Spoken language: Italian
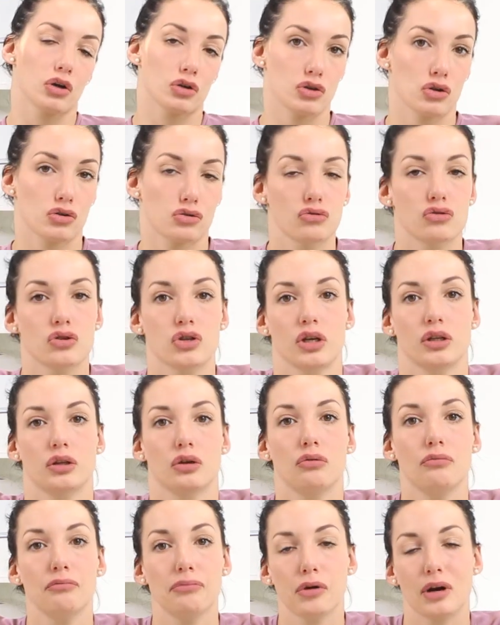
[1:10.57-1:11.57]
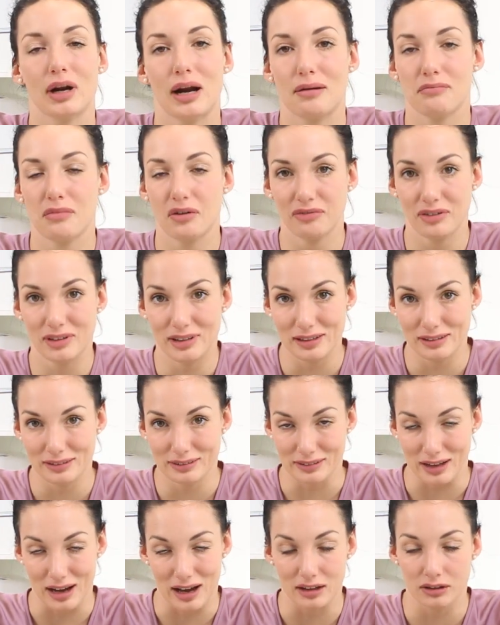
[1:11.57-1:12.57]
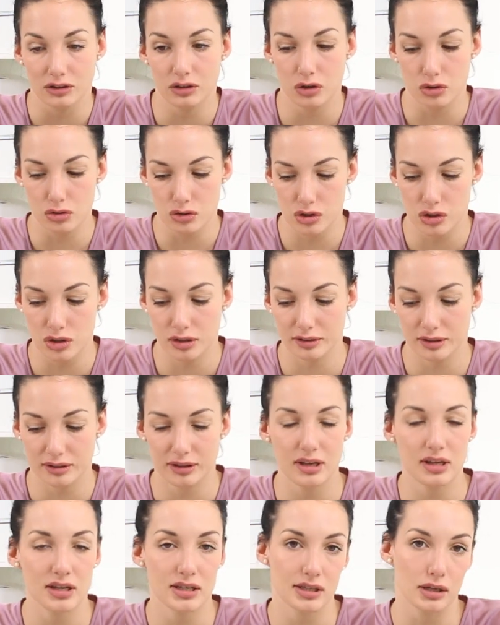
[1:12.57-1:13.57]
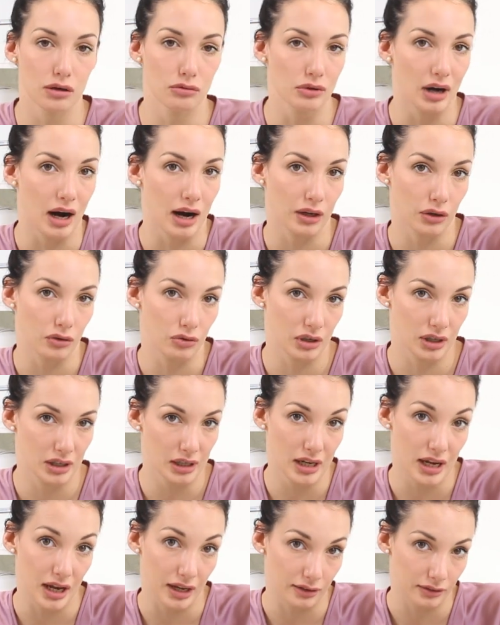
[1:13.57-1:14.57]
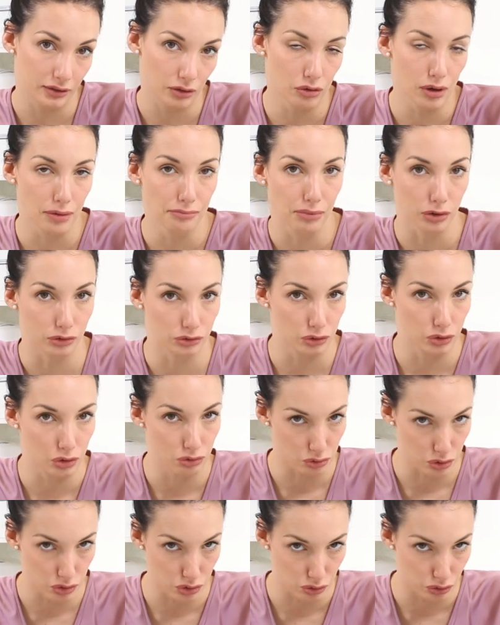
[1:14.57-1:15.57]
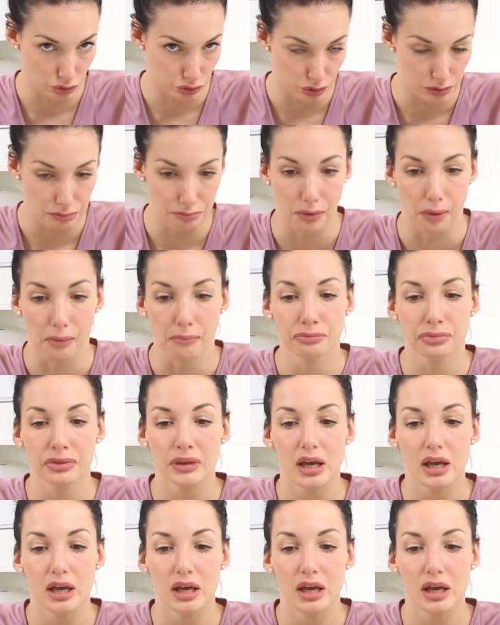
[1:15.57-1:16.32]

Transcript: cosa succede? Un programma fedeltà ti consente di instaurare con il cliente un rapporto di questo tipo.